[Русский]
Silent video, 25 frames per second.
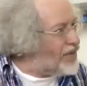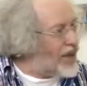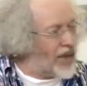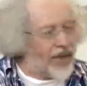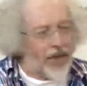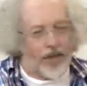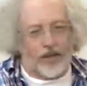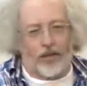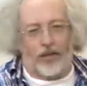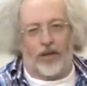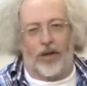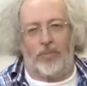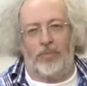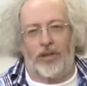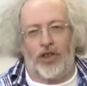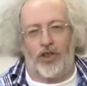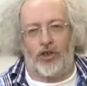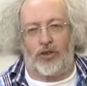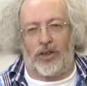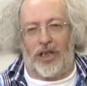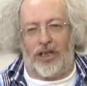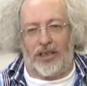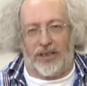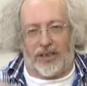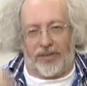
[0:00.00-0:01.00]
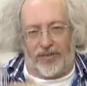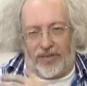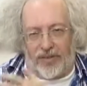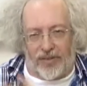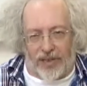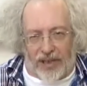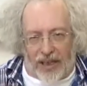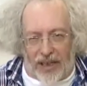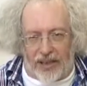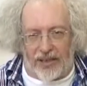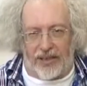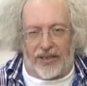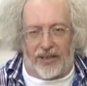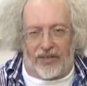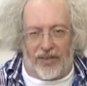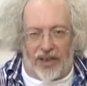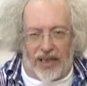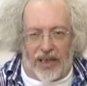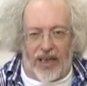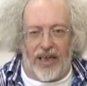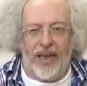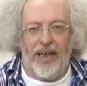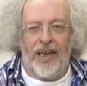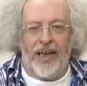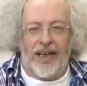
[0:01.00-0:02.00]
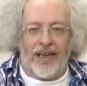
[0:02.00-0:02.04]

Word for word: веке, кто такие были журналисты в 19 веке,